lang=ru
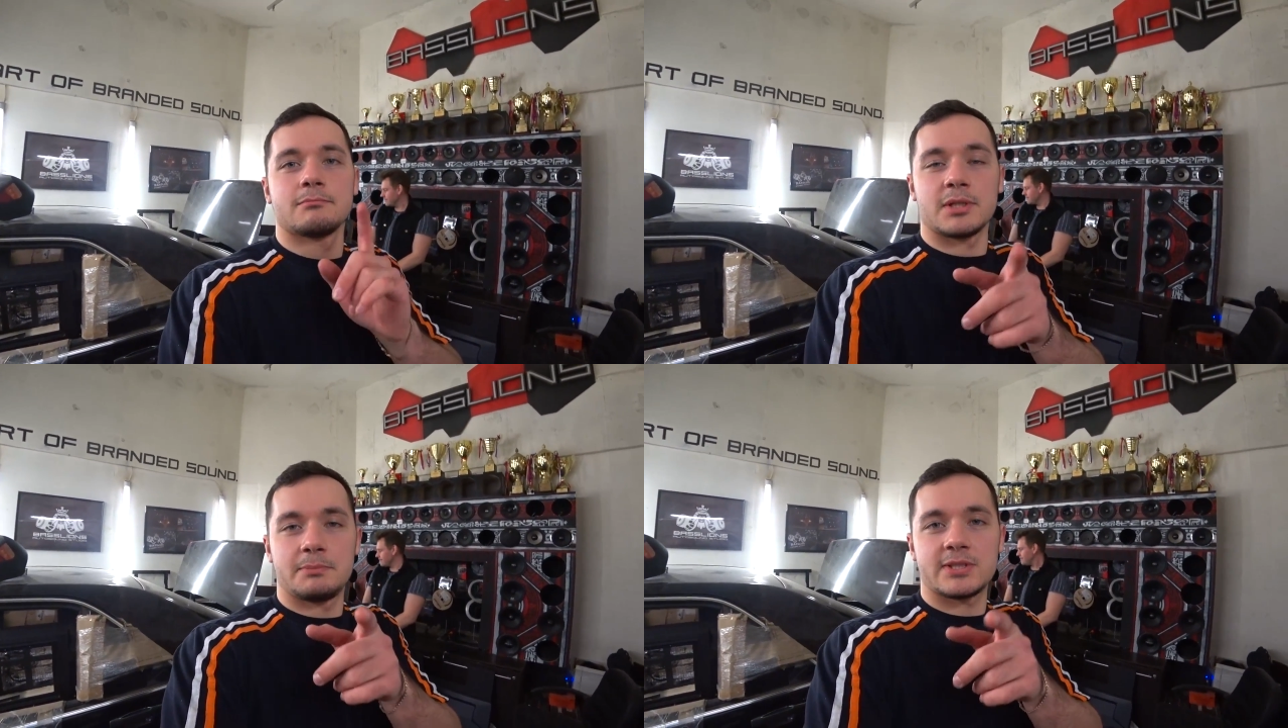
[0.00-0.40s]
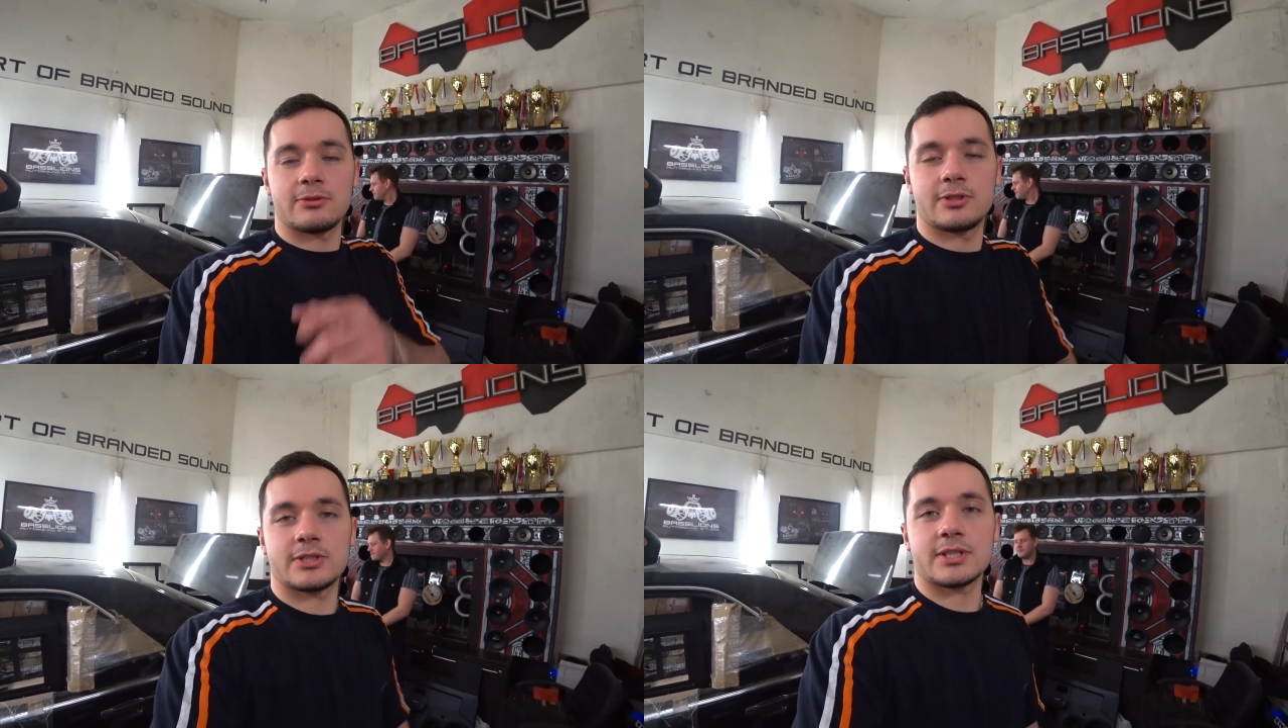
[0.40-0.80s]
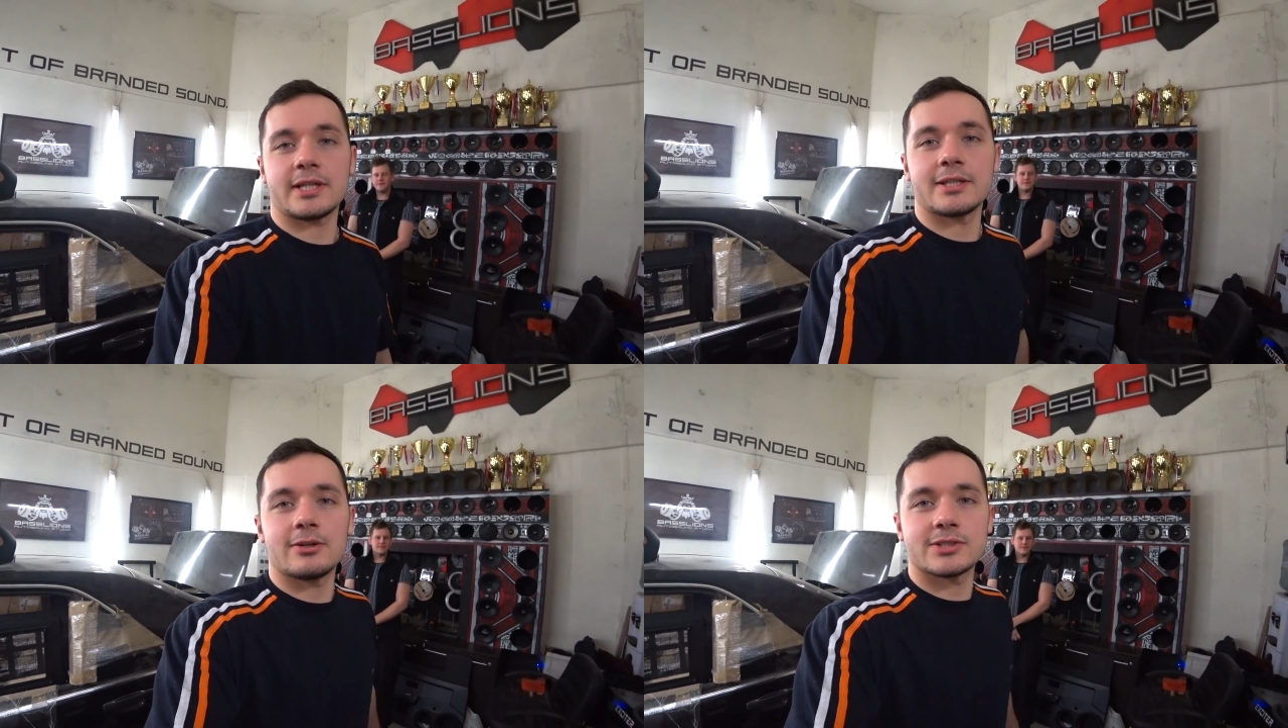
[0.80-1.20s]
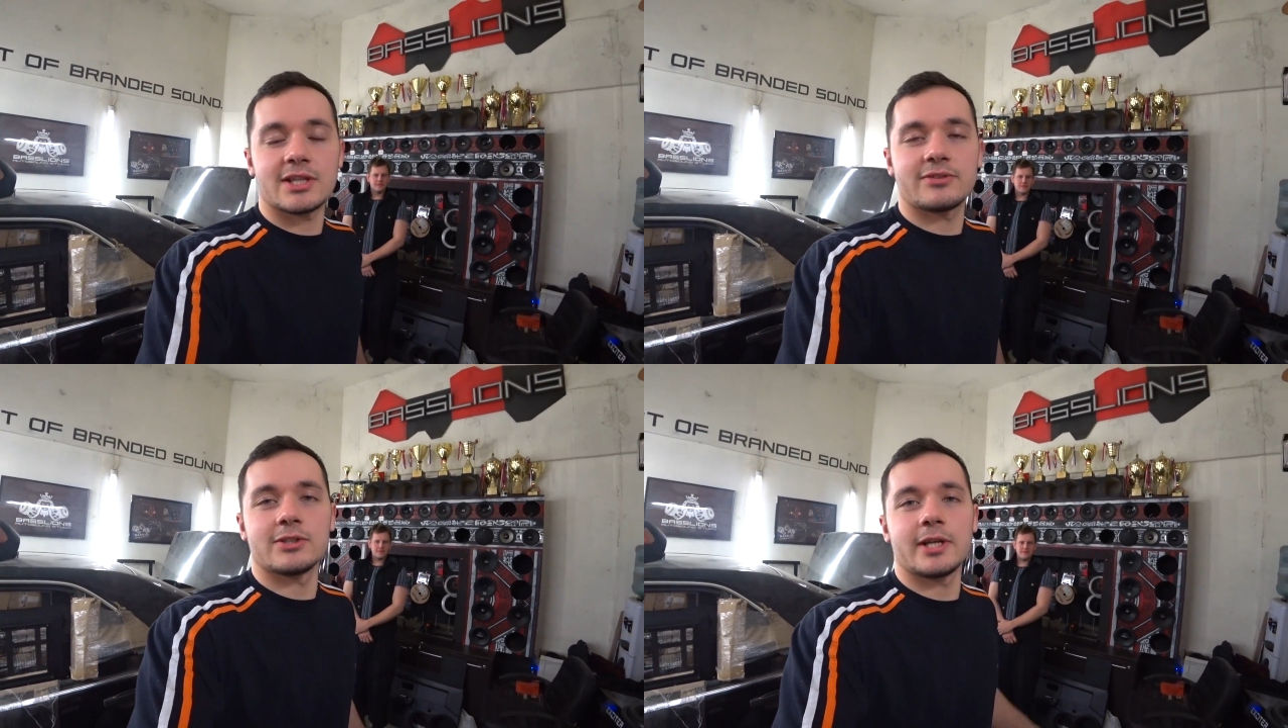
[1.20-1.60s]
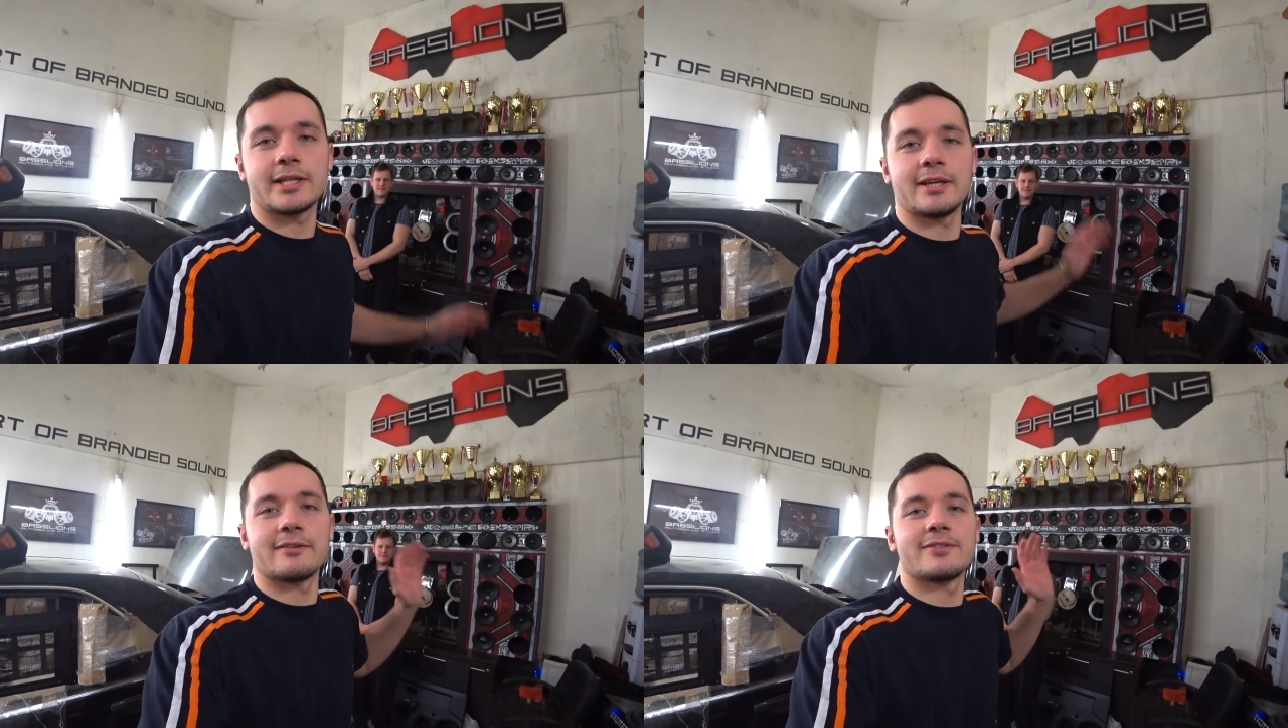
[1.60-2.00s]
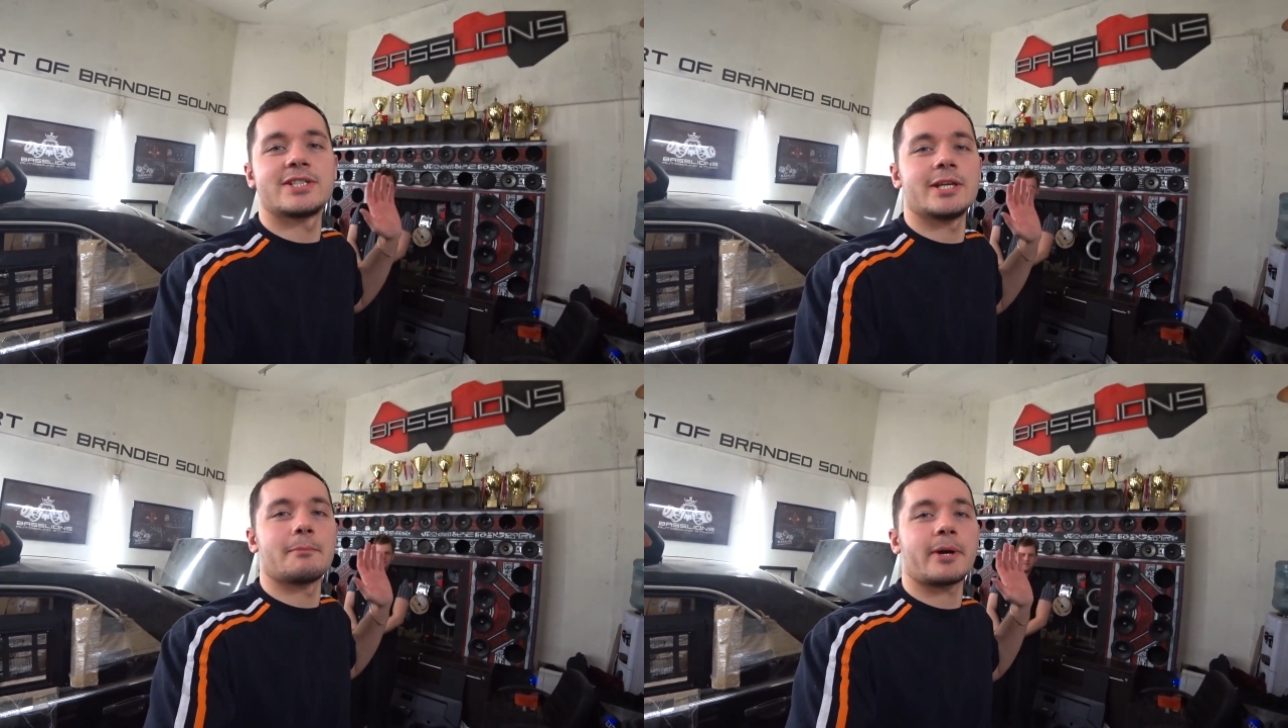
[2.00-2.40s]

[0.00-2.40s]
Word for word: Подписывайтесь на канал, ставьте лайки. Всем